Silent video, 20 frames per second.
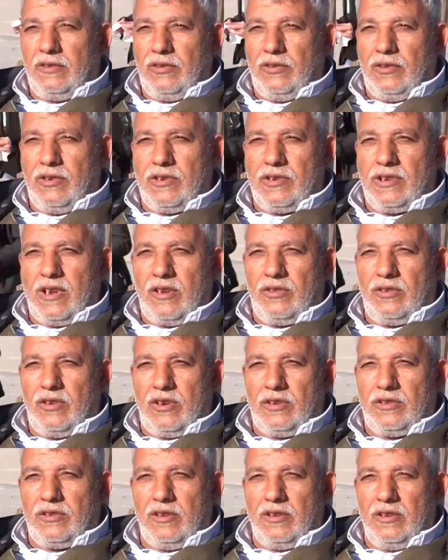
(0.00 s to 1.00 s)
yüzde
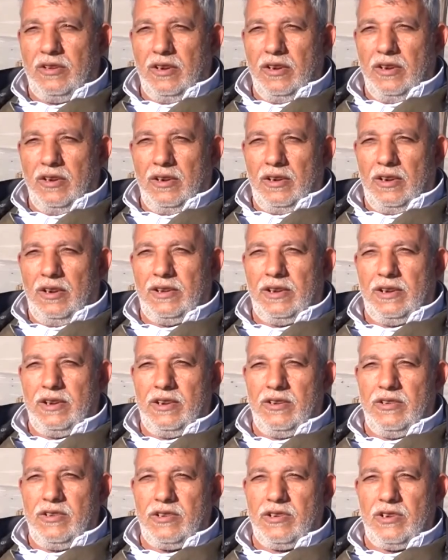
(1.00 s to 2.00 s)
dört, aldığı
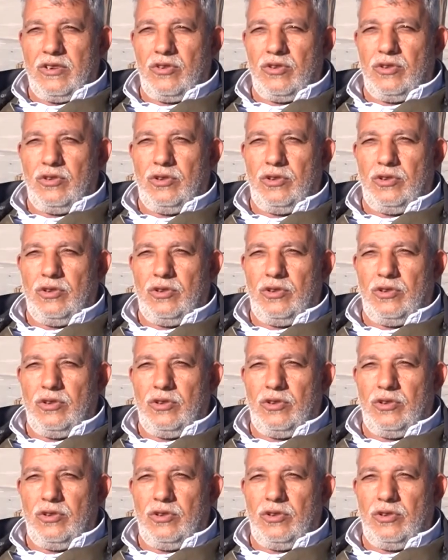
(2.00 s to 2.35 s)
yüzde on